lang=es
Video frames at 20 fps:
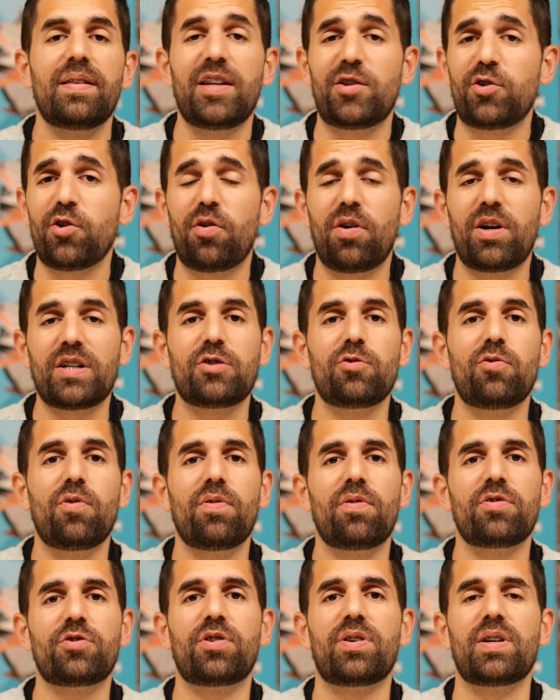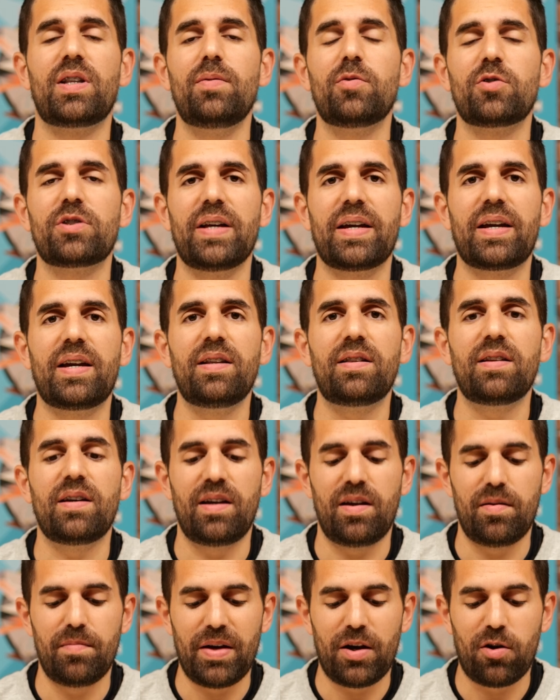De hecho, creo que es uno de los objetivos de kit
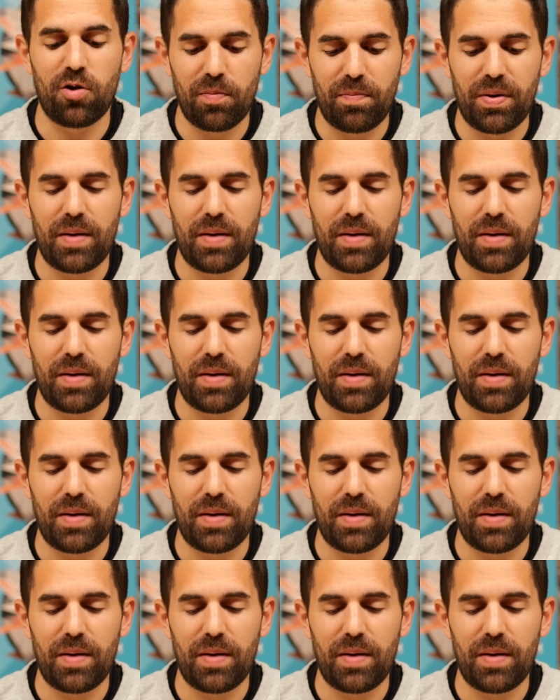eh, mejor